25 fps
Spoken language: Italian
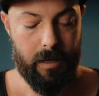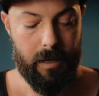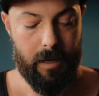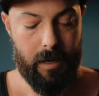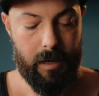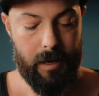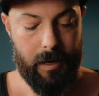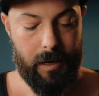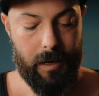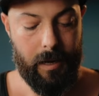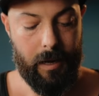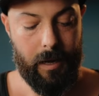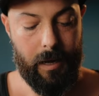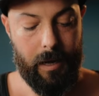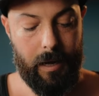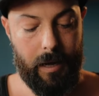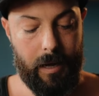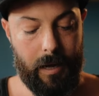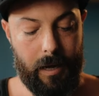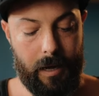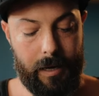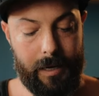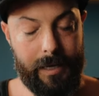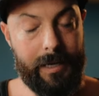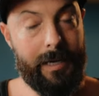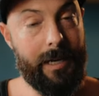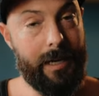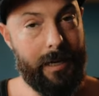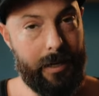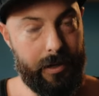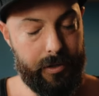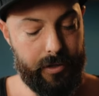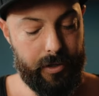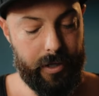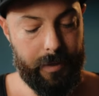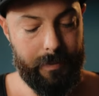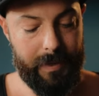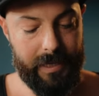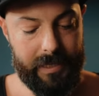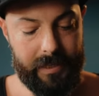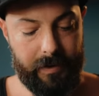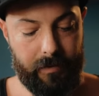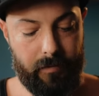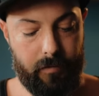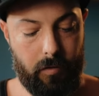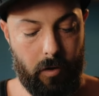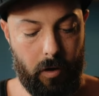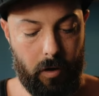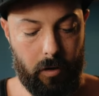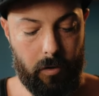l'ingranaggio di messa a
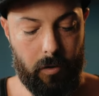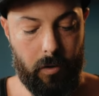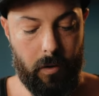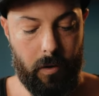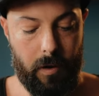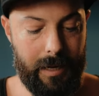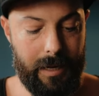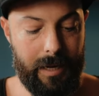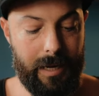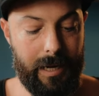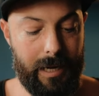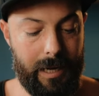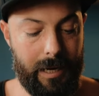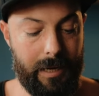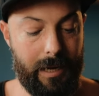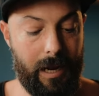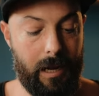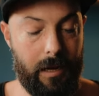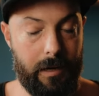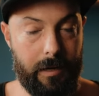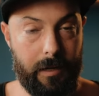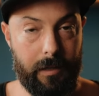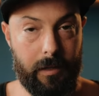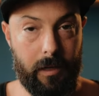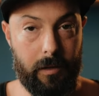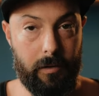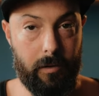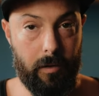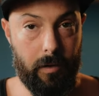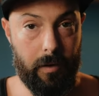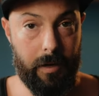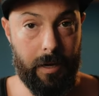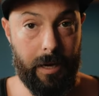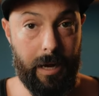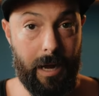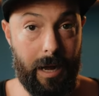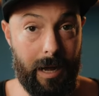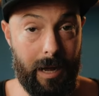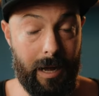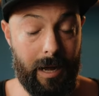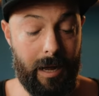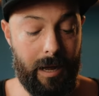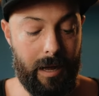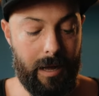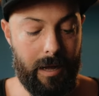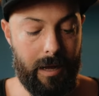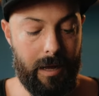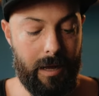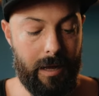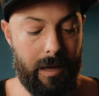fuoco e l'anello adattatore a
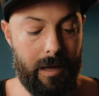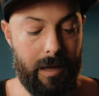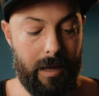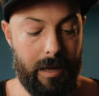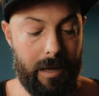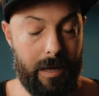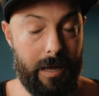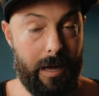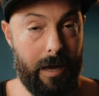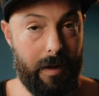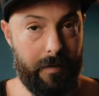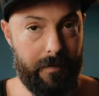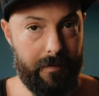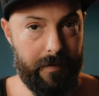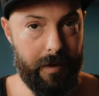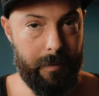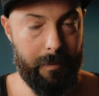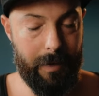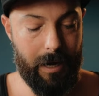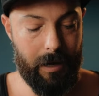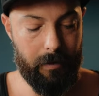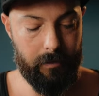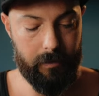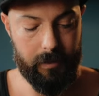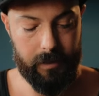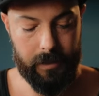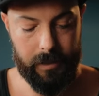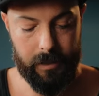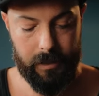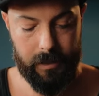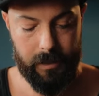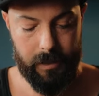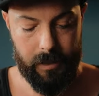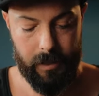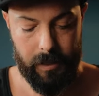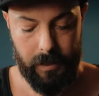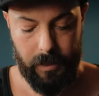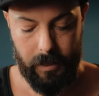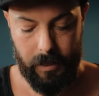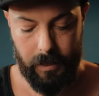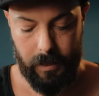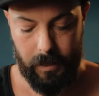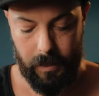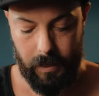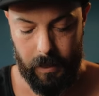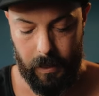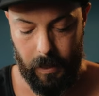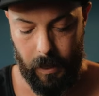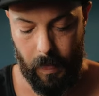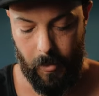EF mount.
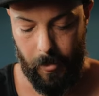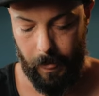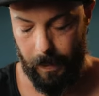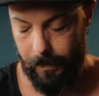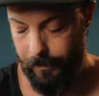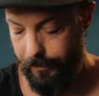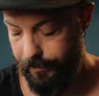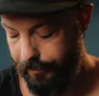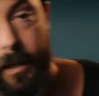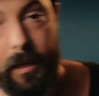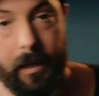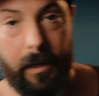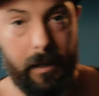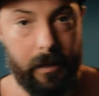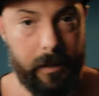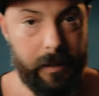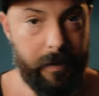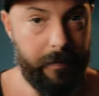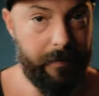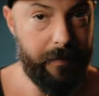Di